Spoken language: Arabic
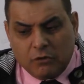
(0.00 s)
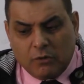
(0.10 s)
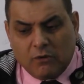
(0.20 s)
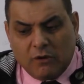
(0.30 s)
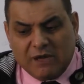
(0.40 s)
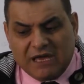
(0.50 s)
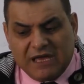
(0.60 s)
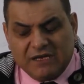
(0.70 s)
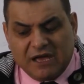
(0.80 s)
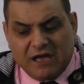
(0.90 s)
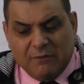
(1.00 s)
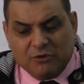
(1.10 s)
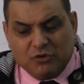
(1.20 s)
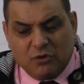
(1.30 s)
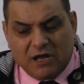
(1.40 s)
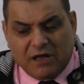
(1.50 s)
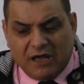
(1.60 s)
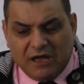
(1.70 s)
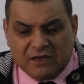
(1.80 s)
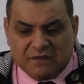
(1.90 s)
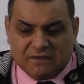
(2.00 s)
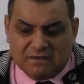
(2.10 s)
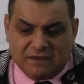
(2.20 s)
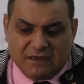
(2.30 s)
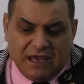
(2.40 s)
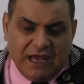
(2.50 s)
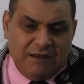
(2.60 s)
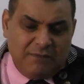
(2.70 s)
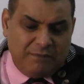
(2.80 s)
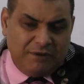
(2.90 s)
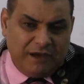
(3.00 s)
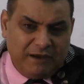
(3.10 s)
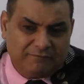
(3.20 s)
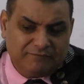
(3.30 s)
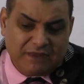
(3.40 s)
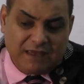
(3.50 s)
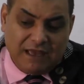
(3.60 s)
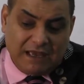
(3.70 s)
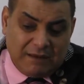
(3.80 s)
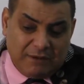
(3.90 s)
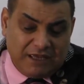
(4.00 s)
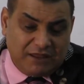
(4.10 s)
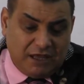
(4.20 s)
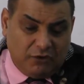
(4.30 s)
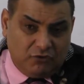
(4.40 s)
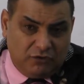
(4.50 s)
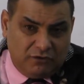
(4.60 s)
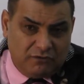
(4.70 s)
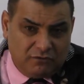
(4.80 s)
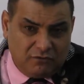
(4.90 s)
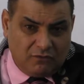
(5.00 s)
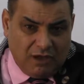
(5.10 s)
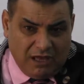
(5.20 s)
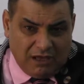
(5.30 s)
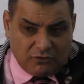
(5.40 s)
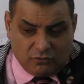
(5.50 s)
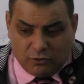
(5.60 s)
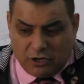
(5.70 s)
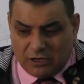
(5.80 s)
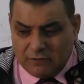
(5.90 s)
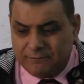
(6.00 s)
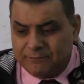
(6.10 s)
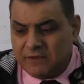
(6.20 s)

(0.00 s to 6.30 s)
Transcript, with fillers: وهو مكان يقع بجوار حائط المبكى كما يدعون هو حائط البراق